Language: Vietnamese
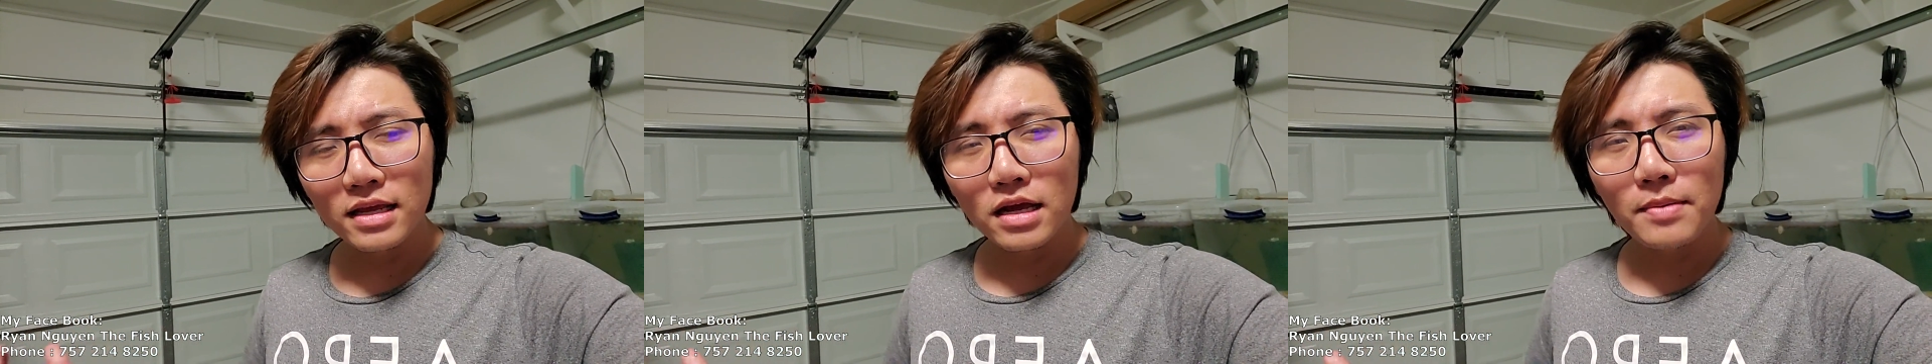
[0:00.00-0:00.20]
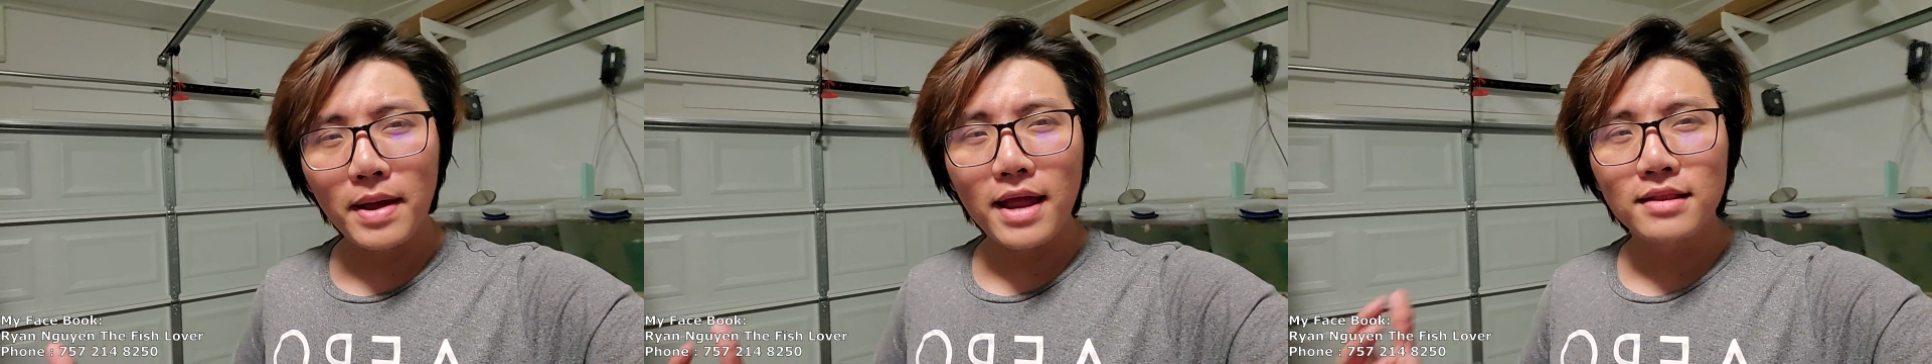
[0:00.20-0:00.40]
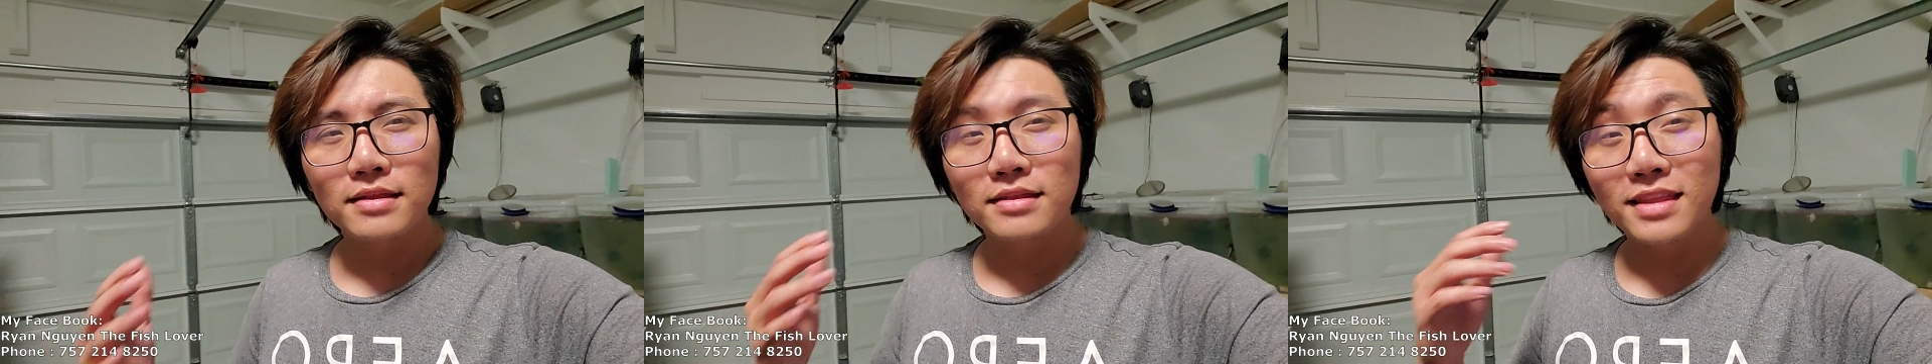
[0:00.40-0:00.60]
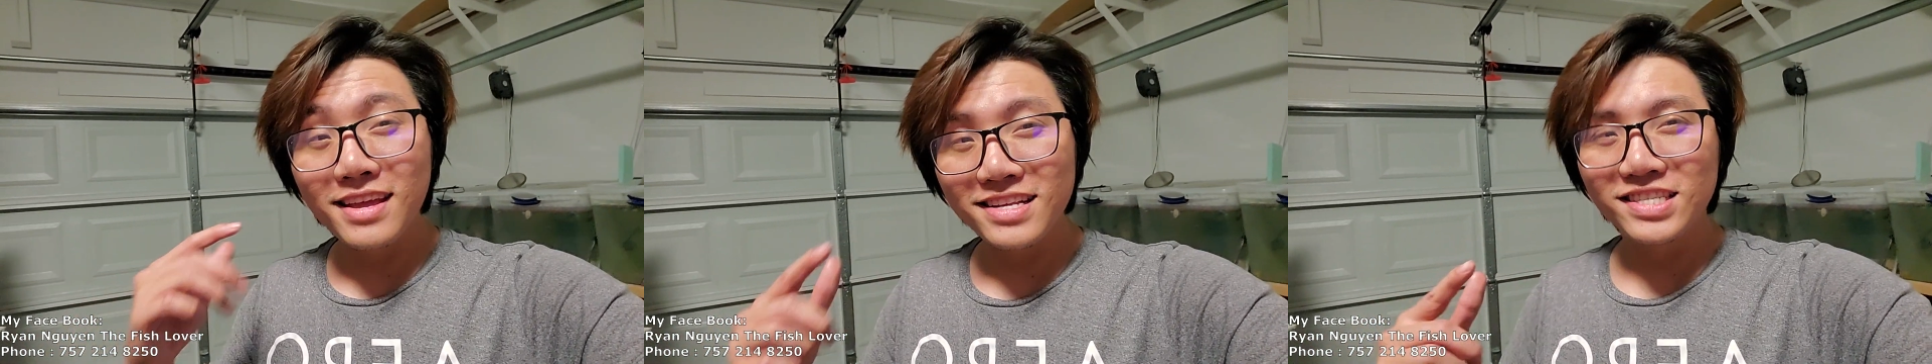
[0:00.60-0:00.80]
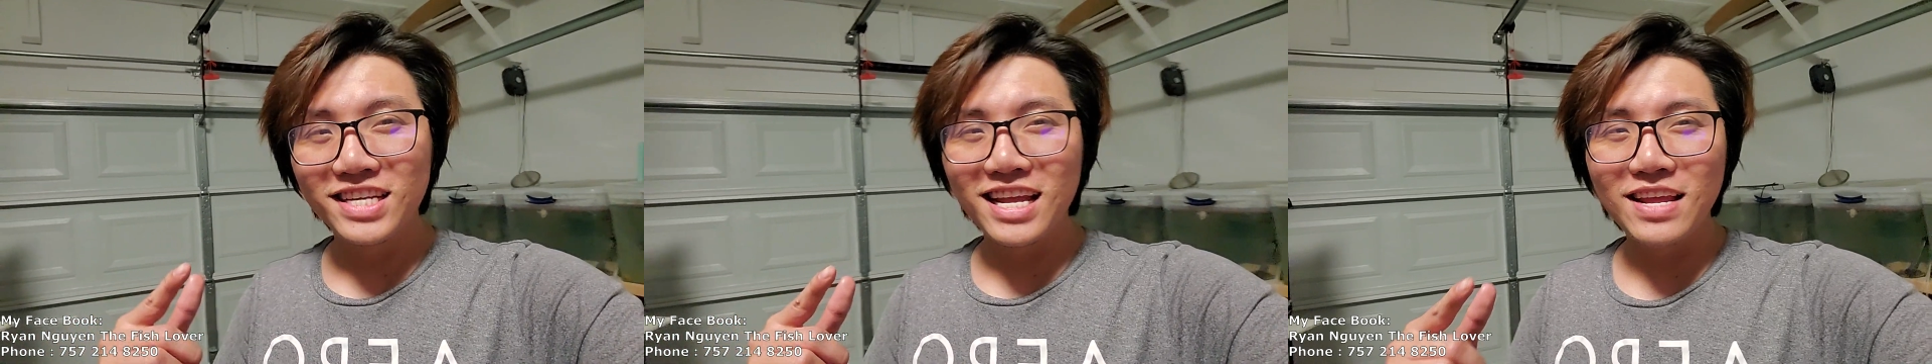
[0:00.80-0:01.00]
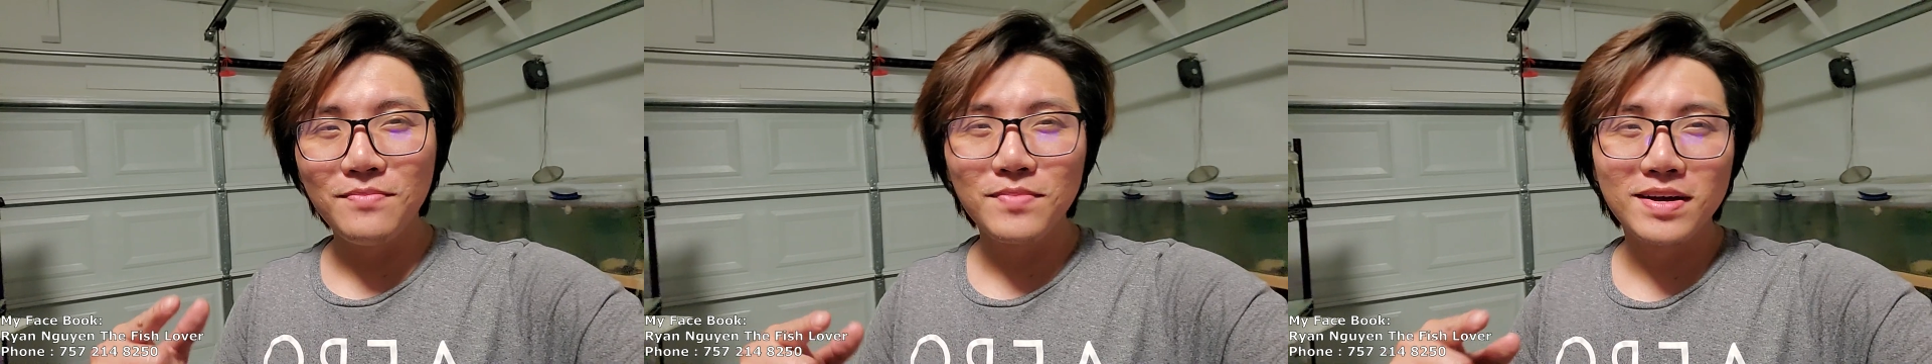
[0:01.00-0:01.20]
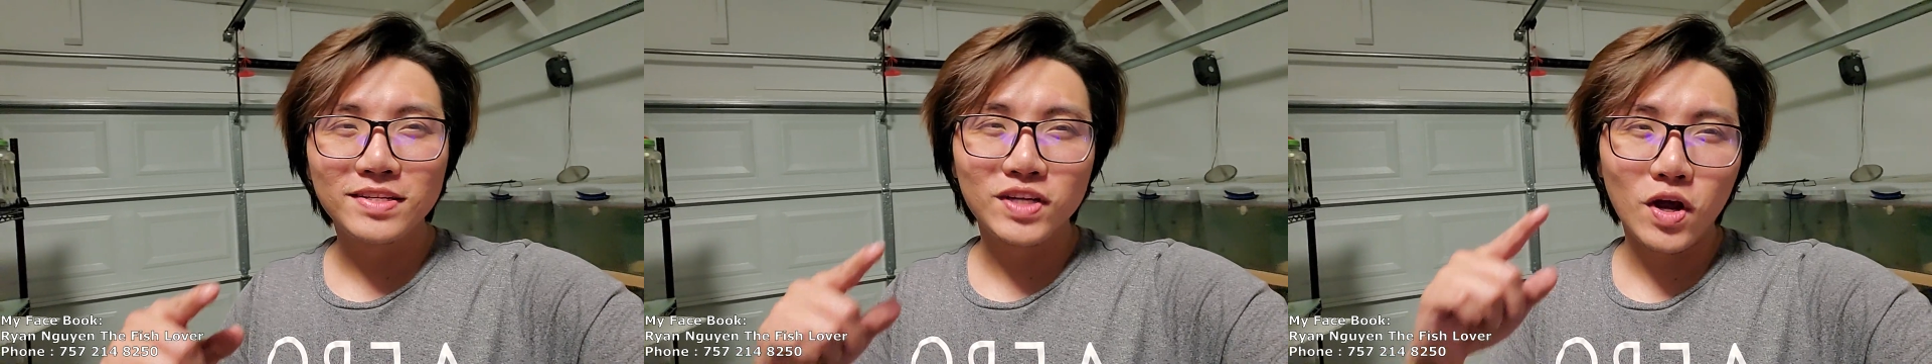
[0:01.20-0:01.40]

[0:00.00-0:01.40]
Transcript: thì các bạn tiếc chi mà